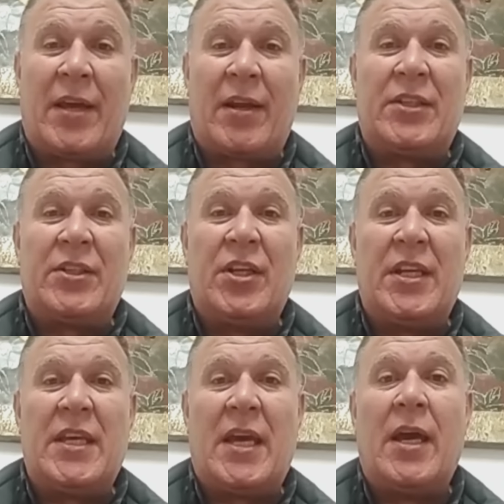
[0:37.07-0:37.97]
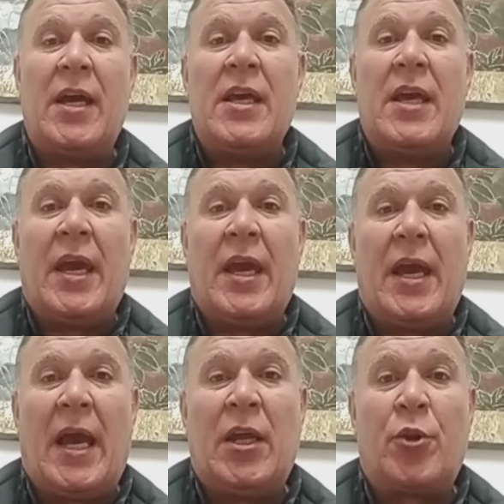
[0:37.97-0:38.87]
التيارات الدينيه
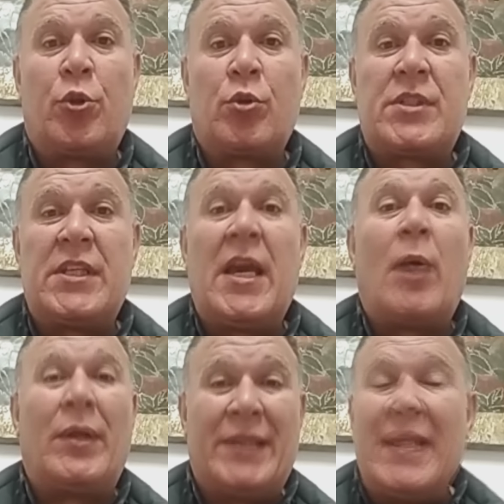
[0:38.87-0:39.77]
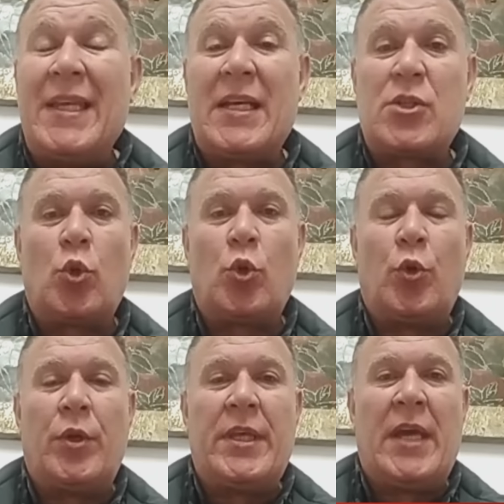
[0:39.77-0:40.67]
آه، الارثوذكسيه والدينيه
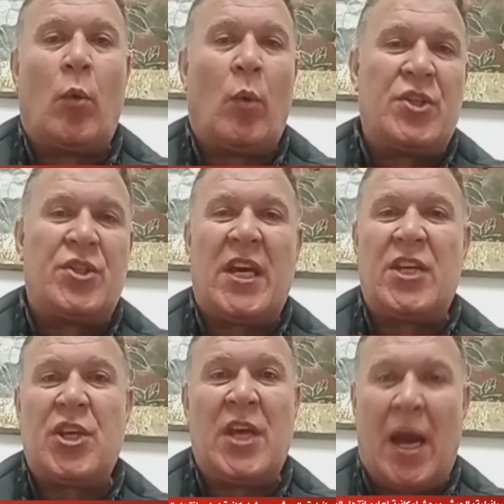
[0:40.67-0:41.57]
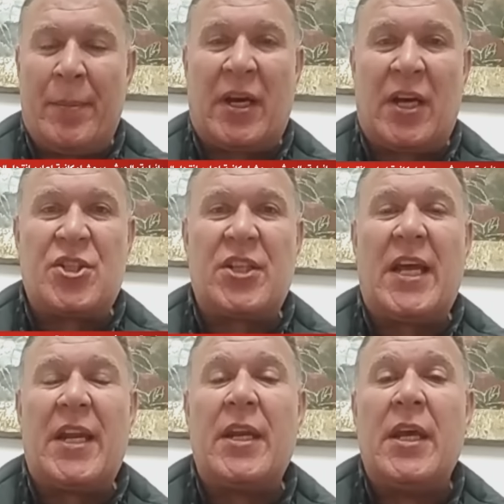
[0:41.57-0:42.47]
الصهيونيه والجيش هي عميقه
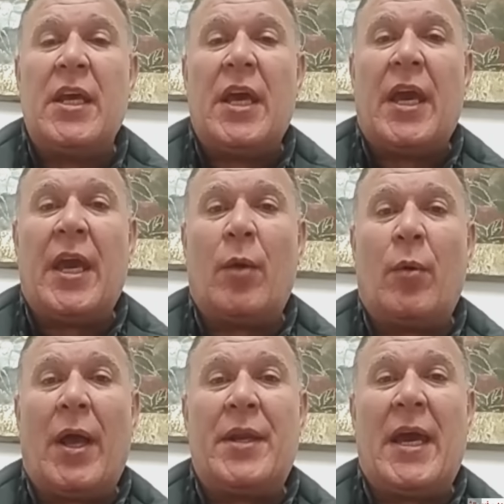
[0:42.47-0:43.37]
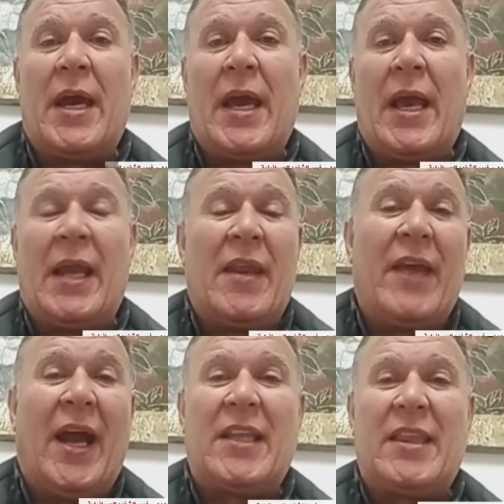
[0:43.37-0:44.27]
جدا وان
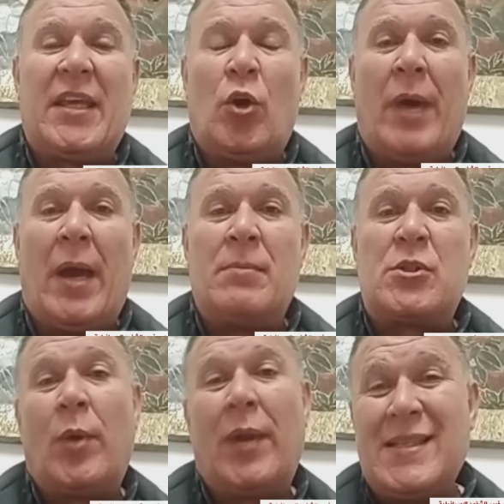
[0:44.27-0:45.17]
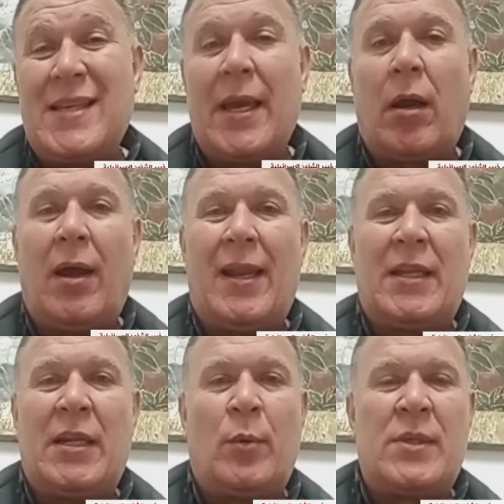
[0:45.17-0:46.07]
الذي حدث يوم امس هو ليس اقاله
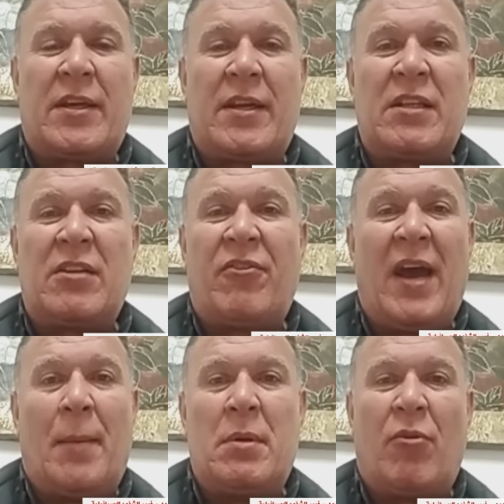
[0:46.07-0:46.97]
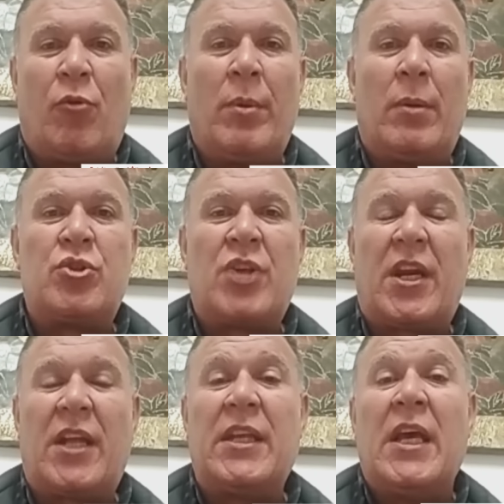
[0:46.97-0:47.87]
لوزير الدفاع بالمفهوم
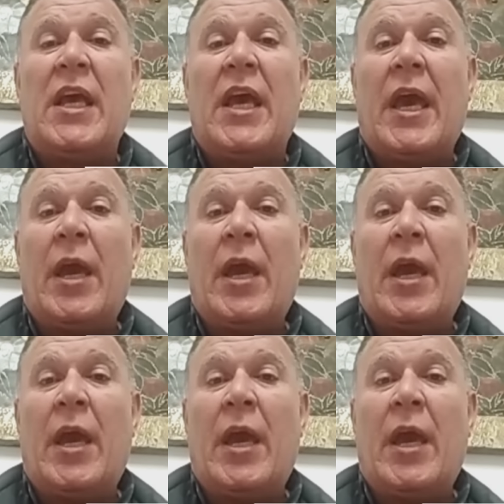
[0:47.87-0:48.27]
المجرد